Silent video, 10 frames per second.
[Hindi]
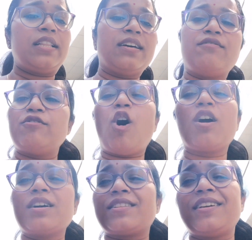एंड देन फिर
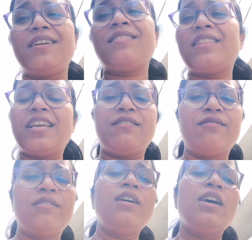वॉक करते हैं तीन
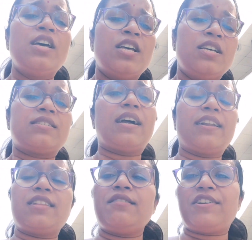
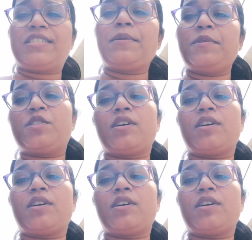साढ़े तीन वैसे ही बज